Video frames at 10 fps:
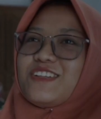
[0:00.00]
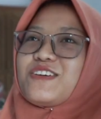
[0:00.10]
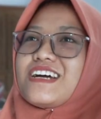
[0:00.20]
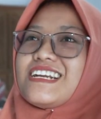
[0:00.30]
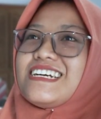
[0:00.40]

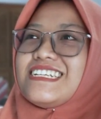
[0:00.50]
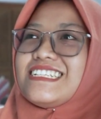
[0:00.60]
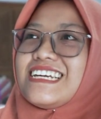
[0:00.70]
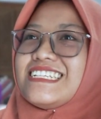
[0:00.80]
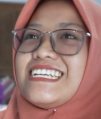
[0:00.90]
itu karena
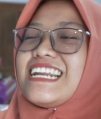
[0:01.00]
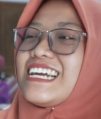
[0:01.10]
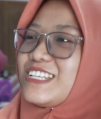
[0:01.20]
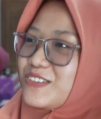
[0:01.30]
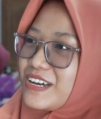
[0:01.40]
dari
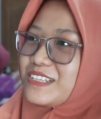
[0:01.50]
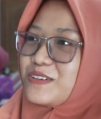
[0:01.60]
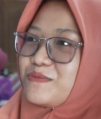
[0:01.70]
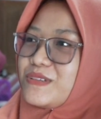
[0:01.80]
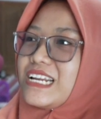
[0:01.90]
jaringan juga
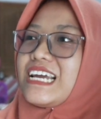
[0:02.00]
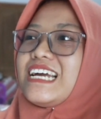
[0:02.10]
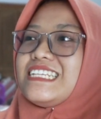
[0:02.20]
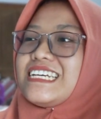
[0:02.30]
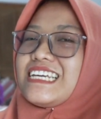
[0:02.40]
sih om
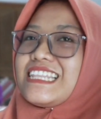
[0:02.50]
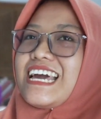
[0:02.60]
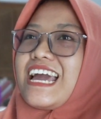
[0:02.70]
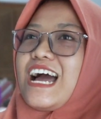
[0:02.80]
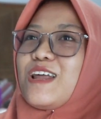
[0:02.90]
jaringannya
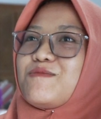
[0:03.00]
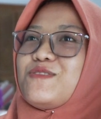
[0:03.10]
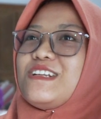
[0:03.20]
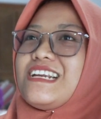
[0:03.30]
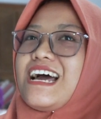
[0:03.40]
kita yang
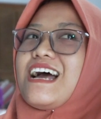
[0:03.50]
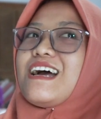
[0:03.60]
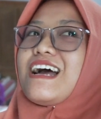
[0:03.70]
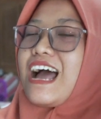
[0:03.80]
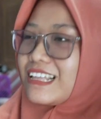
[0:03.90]
alhamdulillah
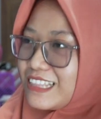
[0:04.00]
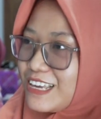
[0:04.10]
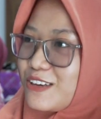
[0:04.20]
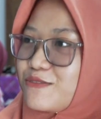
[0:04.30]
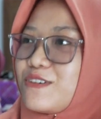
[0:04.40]

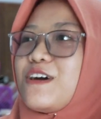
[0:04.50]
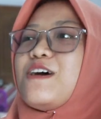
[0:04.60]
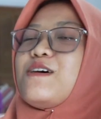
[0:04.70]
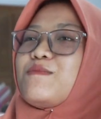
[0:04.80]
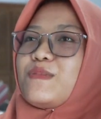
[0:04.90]
aktif
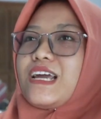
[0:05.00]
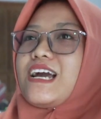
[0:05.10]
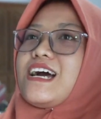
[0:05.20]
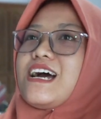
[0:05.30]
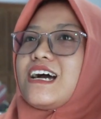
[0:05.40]

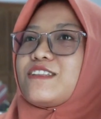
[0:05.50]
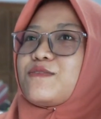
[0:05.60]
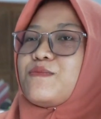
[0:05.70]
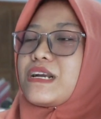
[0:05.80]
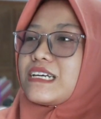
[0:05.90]
mereka
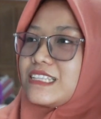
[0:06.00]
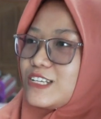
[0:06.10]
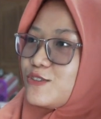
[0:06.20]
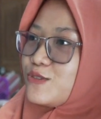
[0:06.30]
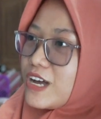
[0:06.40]
aktif
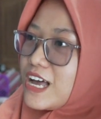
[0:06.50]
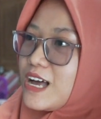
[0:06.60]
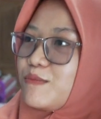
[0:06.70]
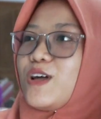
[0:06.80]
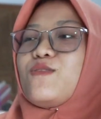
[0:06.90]
marketing
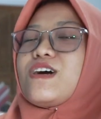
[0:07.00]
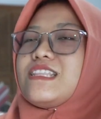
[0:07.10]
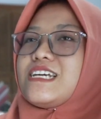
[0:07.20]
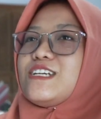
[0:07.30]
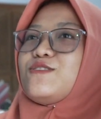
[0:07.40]
juga
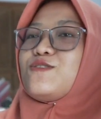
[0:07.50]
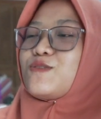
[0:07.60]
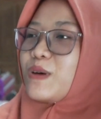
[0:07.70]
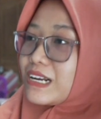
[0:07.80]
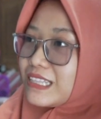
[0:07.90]
melakukan tiga
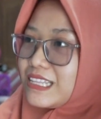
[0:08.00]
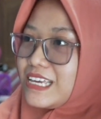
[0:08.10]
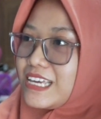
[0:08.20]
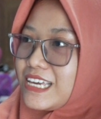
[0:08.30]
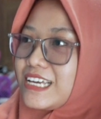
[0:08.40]
jurus
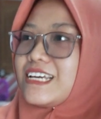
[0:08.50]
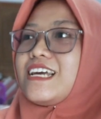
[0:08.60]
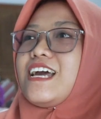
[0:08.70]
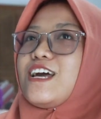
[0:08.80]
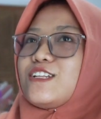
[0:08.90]
marketing
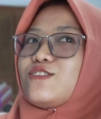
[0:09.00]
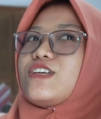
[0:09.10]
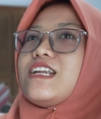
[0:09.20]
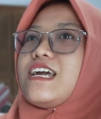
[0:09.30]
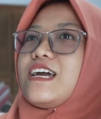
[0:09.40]

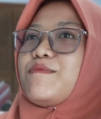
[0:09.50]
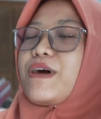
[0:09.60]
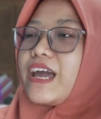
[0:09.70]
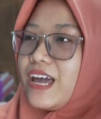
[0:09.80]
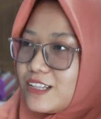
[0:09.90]
terus ada yang
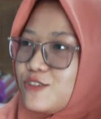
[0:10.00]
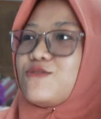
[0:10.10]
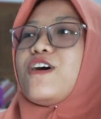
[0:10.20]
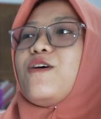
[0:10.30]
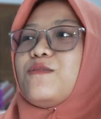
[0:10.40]
pakai ads
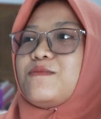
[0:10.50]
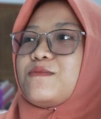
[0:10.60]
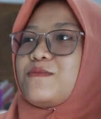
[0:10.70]
juga om